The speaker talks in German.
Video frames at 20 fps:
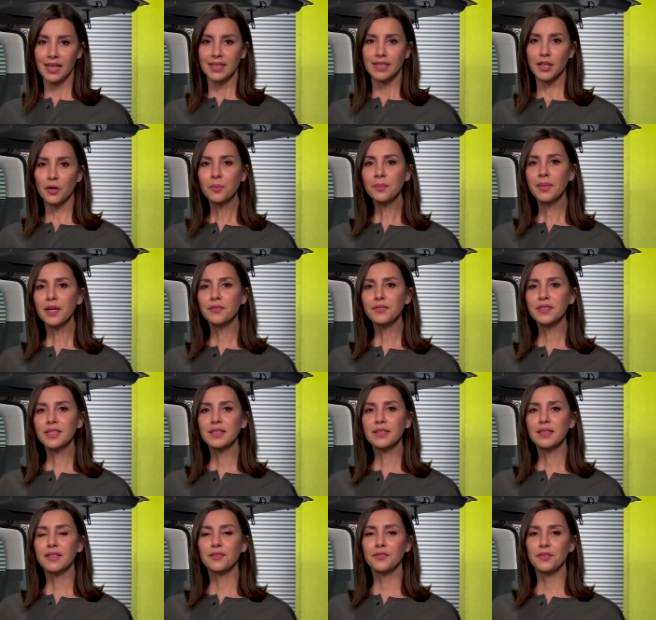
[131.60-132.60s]
Der Umbau
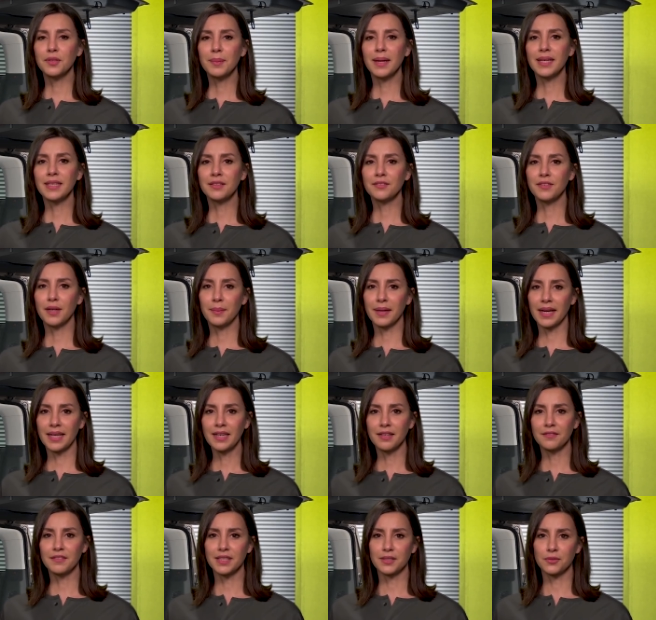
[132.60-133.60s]
wird, wie bei den
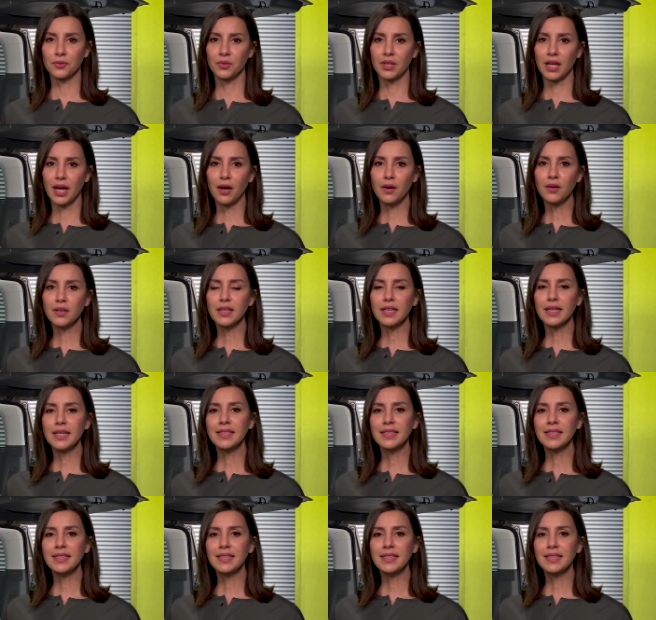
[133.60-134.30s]
Verbrennerversionen auch,